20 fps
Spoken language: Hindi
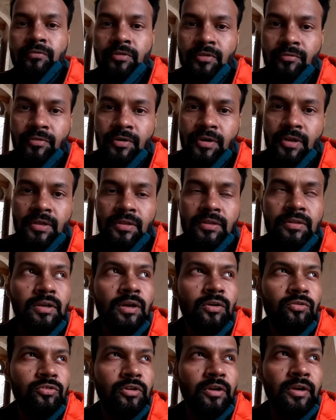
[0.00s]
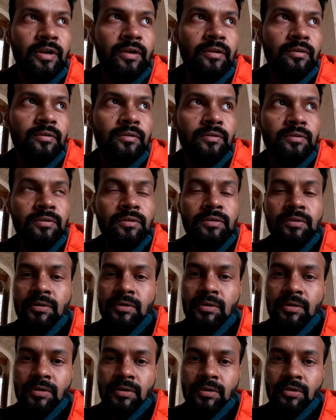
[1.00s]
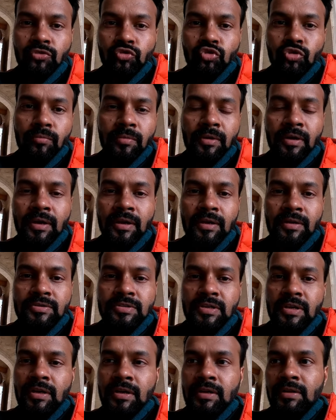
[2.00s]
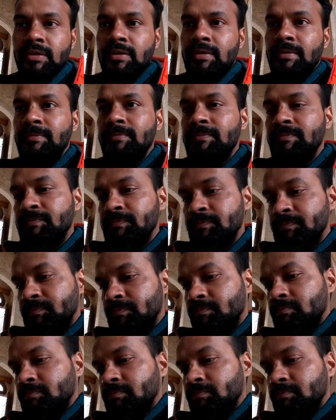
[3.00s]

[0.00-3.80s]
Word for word: फिफ्टीन थाउजेंड सोम का है चेक करते हैं